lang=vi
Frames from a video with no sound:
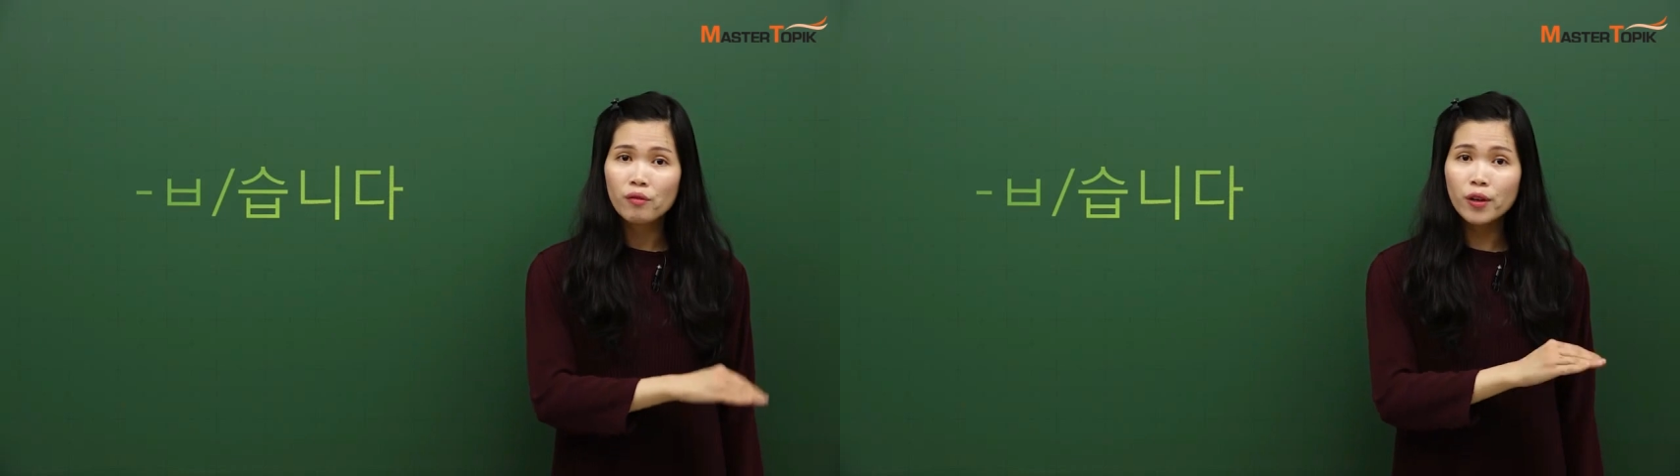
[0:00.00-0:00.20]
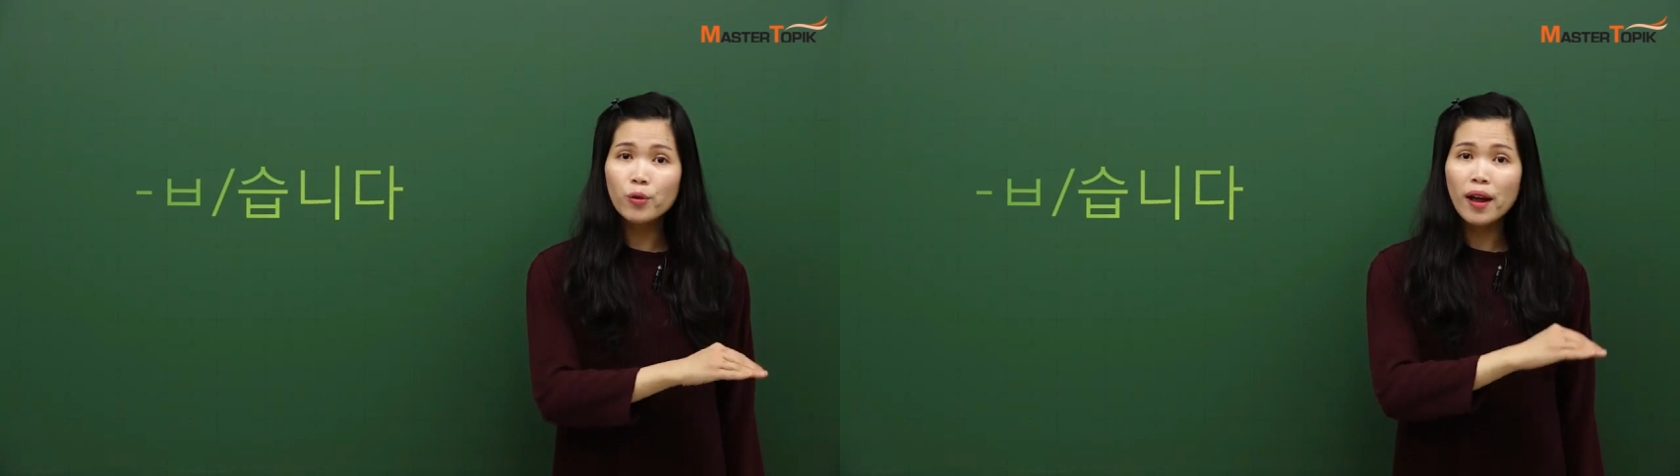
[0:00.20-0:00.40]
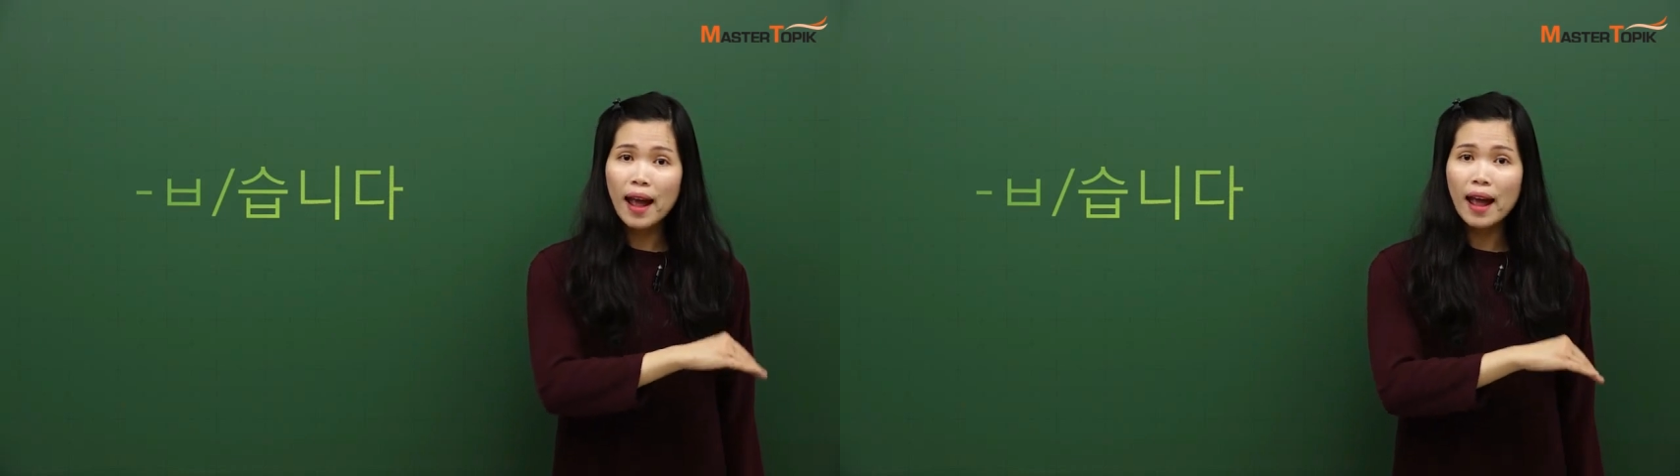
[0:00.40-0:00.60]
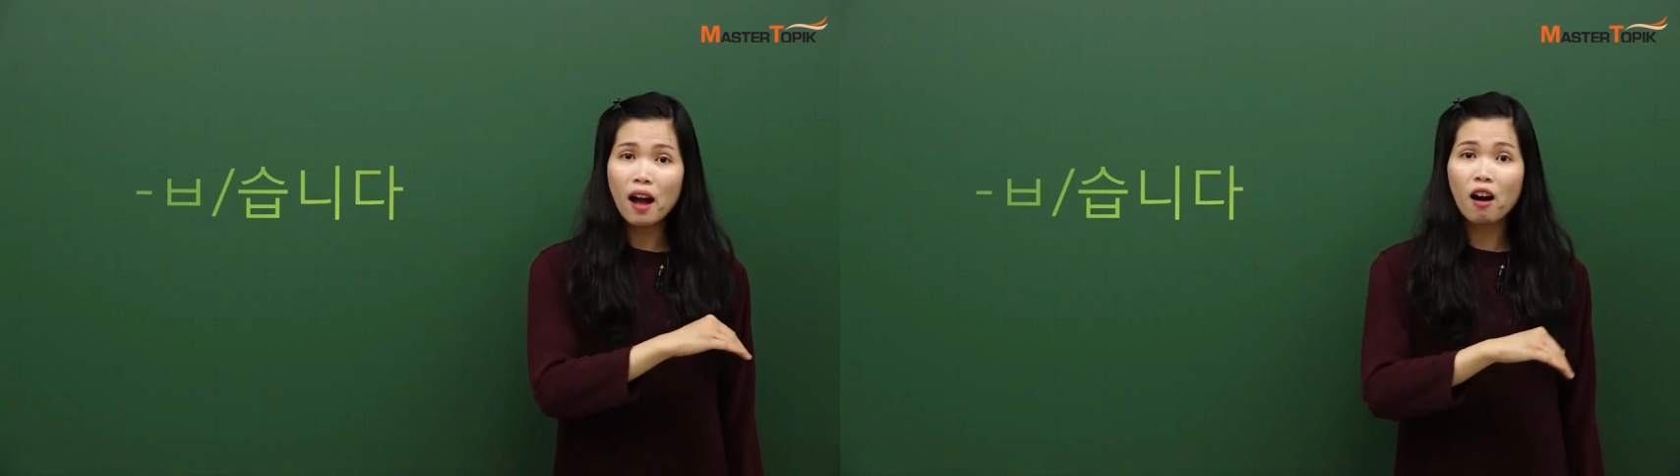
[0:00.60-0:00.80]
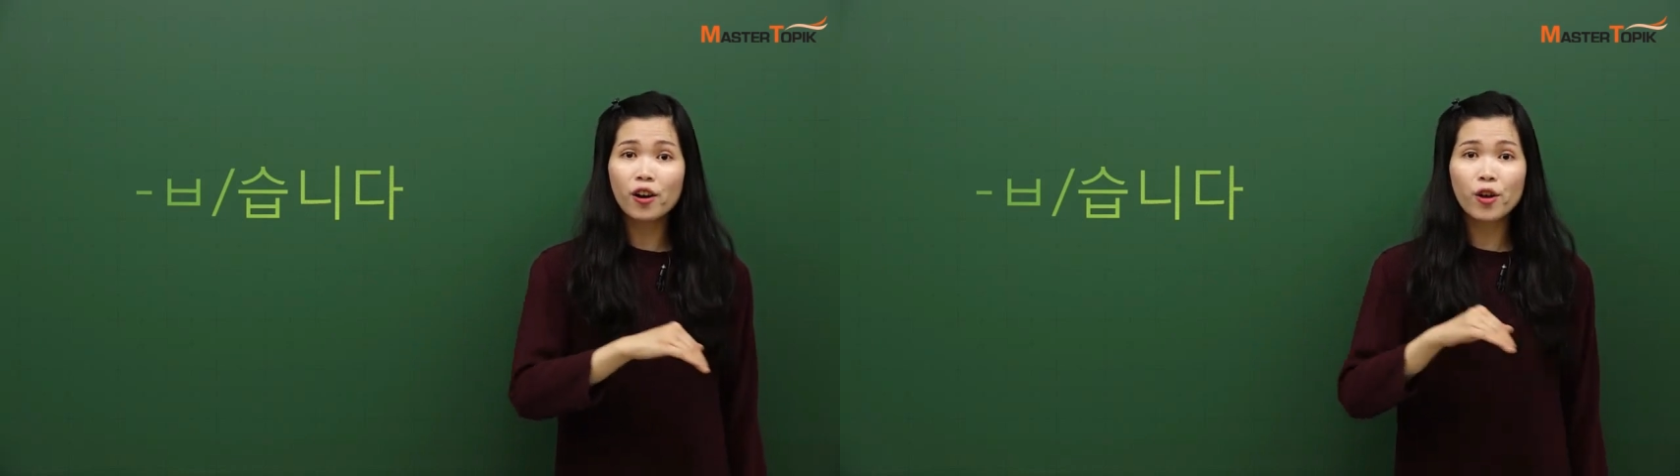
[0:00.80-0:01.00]
với đuôi a
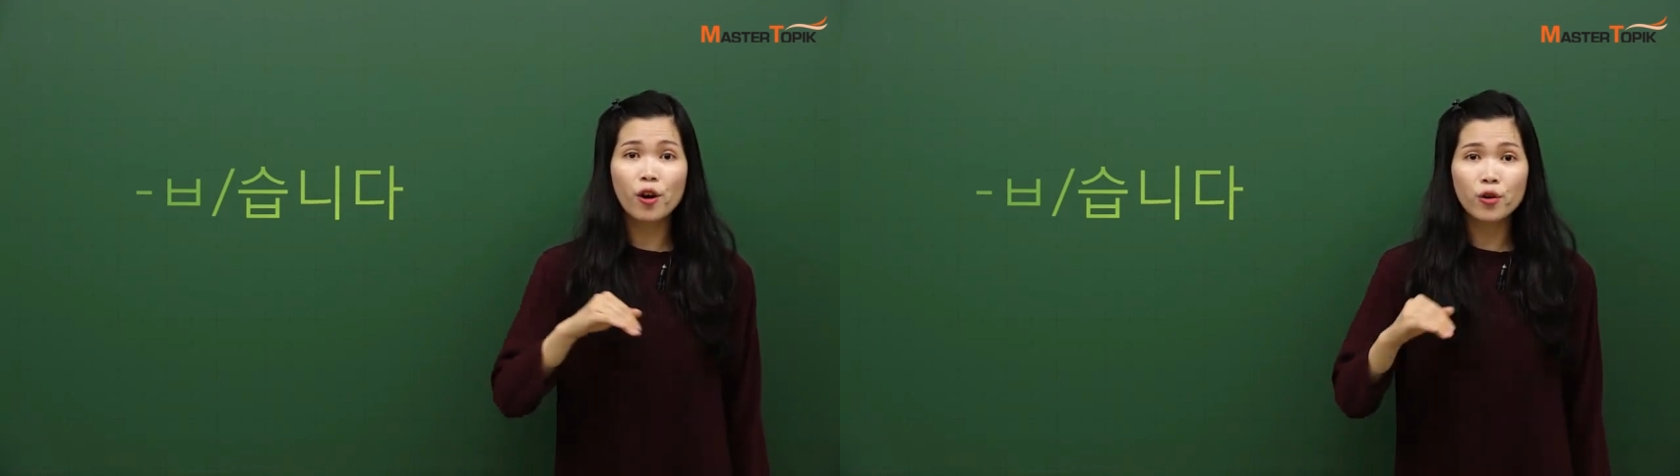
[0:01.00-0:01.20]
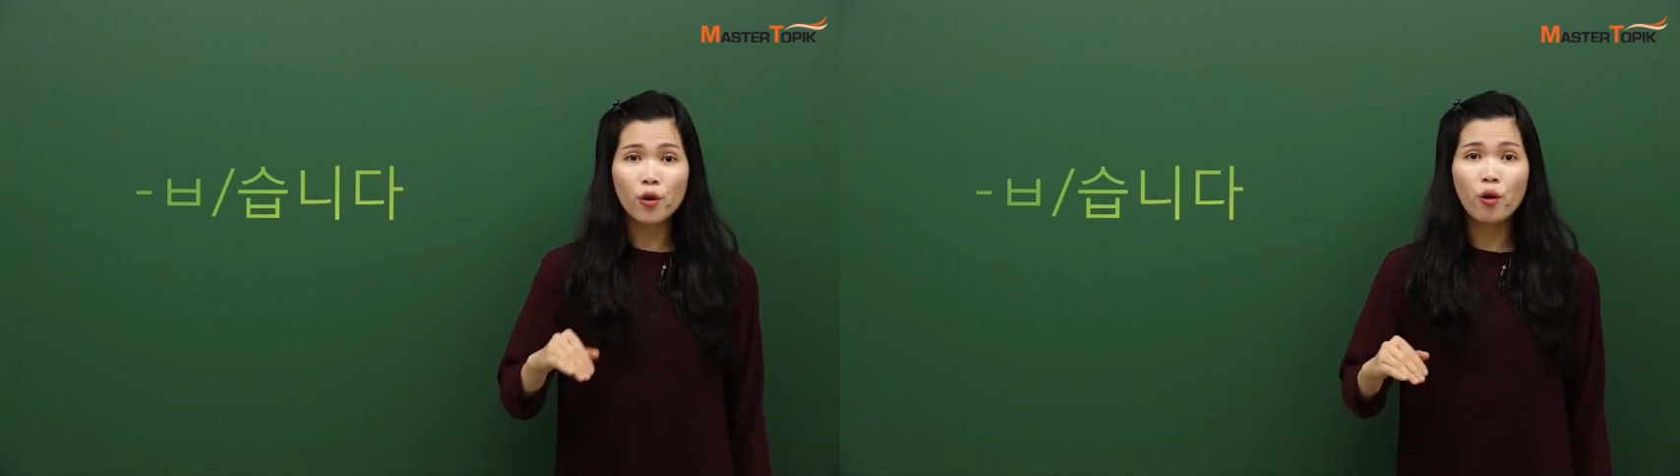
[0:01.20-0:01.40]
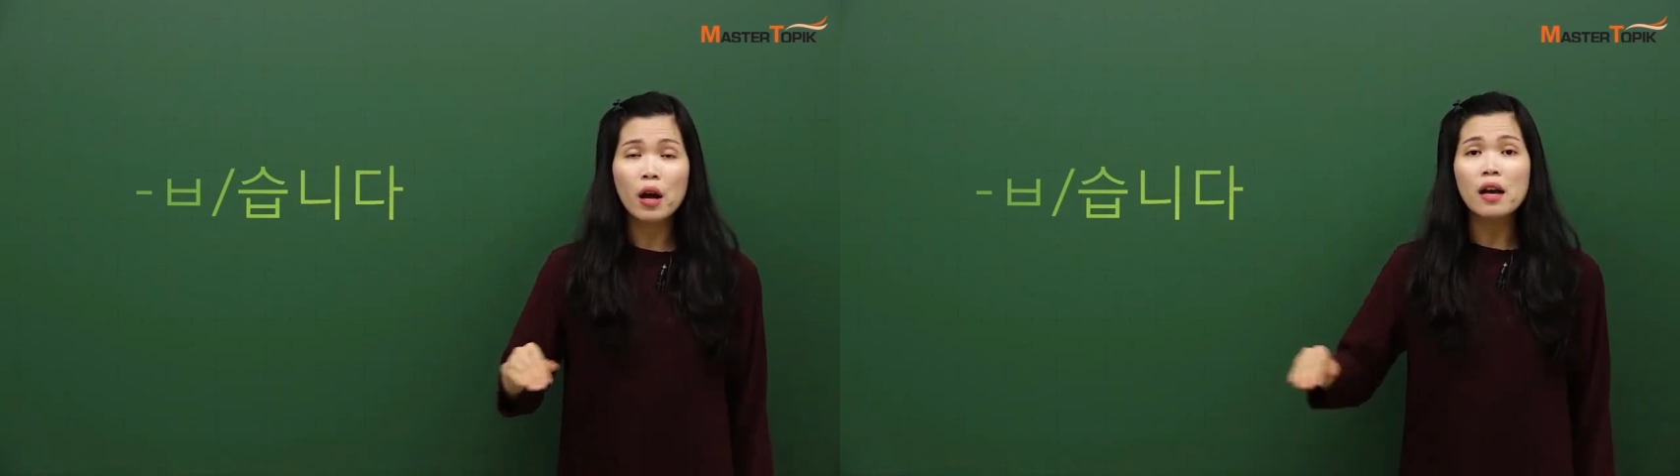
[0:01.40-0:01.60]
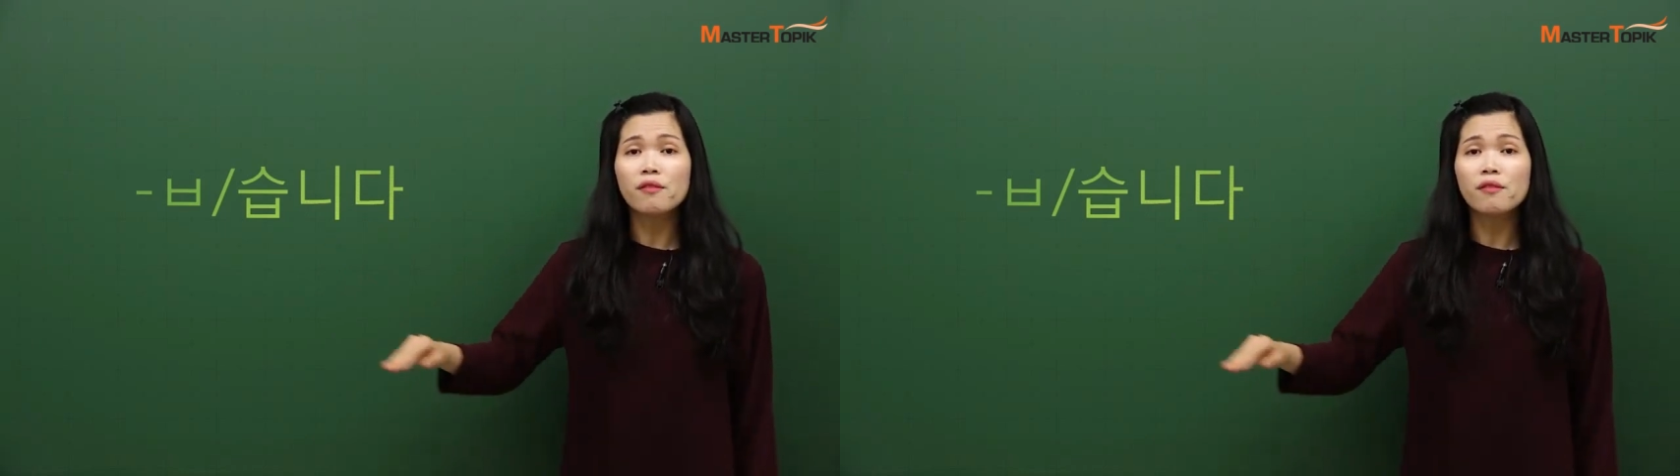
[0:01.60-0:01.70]
o dò dồ.